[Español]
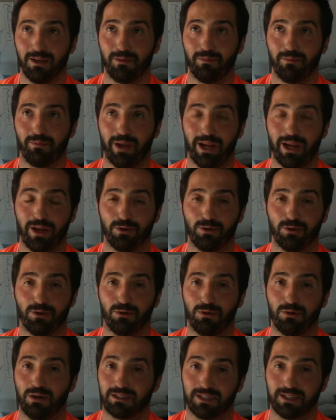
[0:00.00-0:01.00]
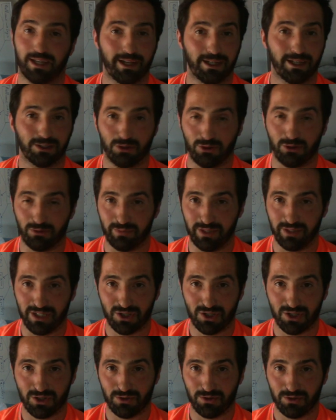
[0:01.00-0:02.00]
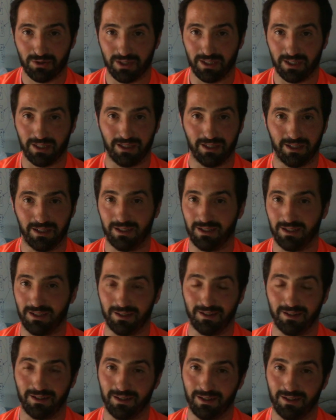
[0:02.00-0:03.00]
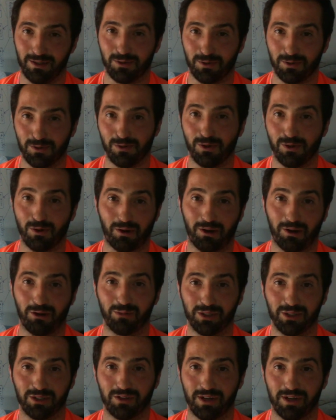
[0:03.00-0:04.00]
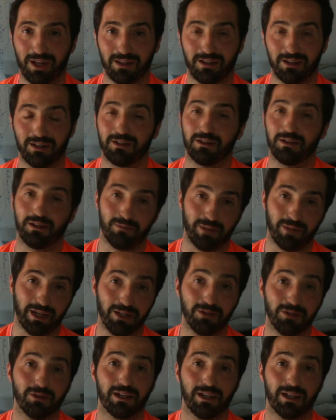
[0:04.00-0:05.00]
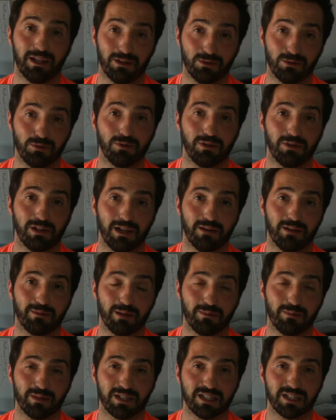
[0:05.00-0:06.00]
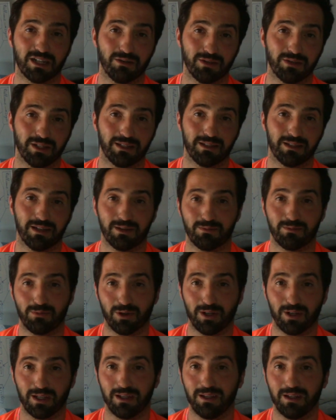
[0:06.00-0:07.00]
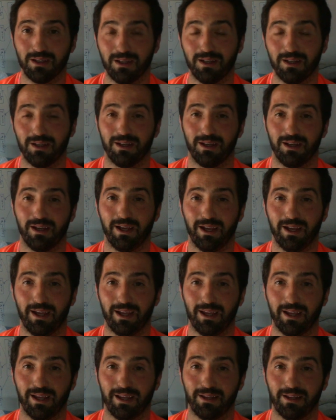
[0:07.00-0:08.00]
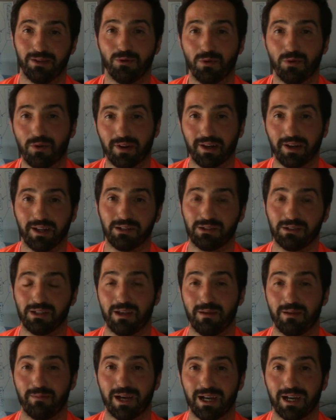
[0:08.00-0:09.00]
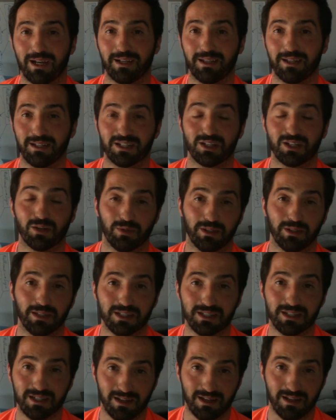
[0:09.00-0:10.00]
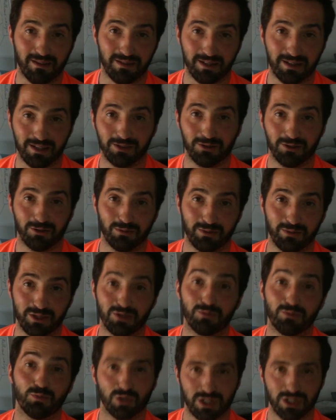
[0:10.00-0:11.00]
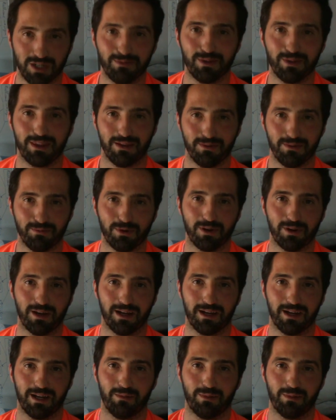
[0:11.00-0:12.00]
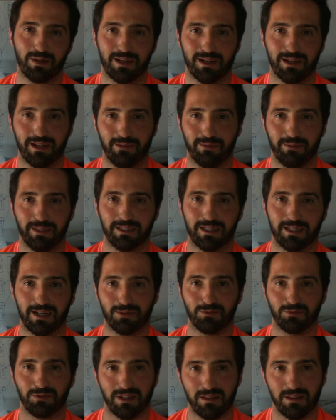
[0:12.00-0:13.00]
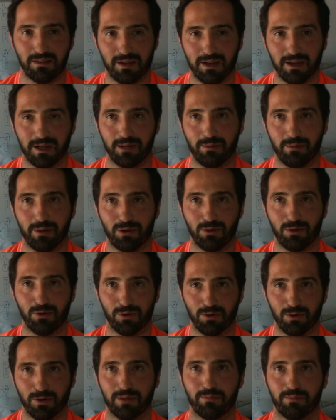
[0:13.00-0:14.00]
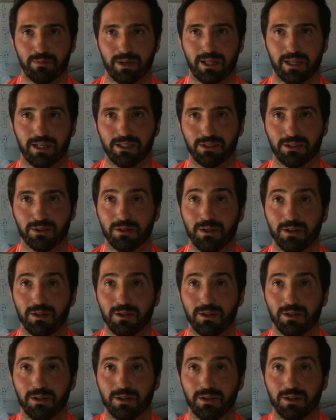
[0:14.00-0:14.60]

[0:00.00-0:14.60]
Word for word: pero atrae a todos los bichos y, no lo recomiendo a nadie. Imagino que a algunos les habrá pasado de estar por ahí en un río y demás y darse cuenta que se le acercan todos los bichos. Muchas veces es por la crema, evitar utilizar cremas con olores para ello.